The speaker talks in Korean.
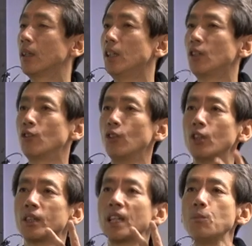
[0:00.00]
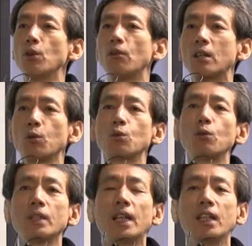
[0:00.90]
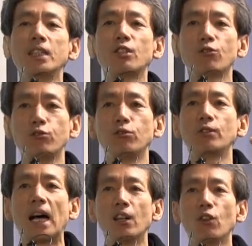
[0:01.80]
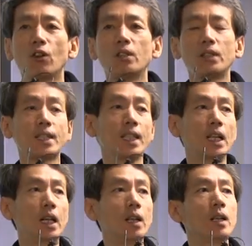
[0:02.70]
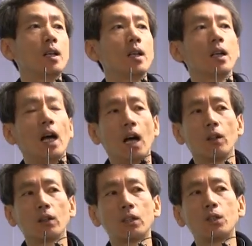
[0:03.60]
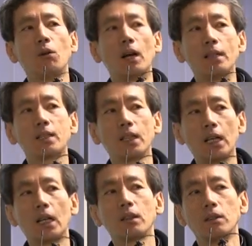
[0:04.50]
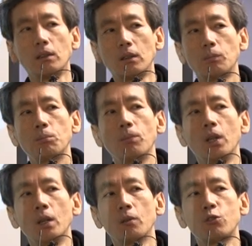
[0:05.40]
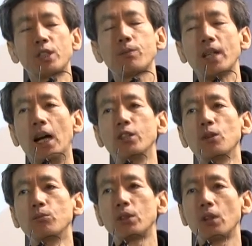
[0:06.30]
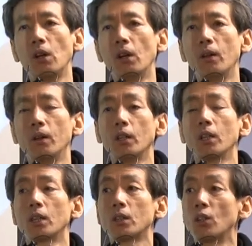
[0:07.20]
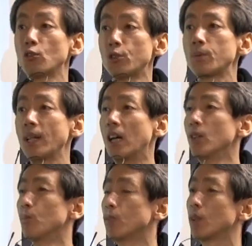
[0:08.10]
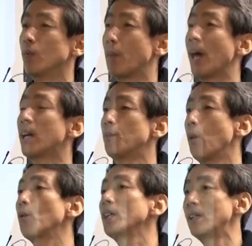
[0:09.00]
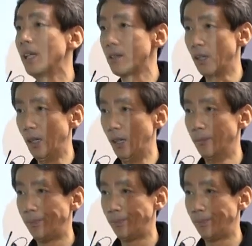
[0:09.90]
이 참여와 소통이란 이 두 단어를 제가 그동안 제가 그 94년부터 저는 94년부터 매를 포기를 했어요.